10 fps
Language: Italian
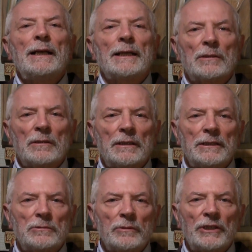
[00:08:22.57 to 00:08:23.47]
La donna
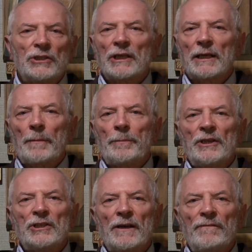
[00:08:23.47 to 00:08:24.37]
intuisce,
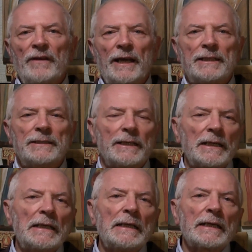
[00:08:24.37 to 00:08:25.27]
capisce,
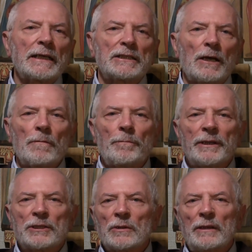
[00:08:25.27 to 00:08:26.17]
avverte che c'è un
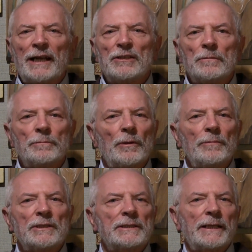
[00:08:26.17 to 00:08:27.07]
personaggio un po'
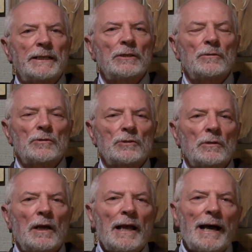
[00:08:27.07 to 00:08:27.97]
misterioso.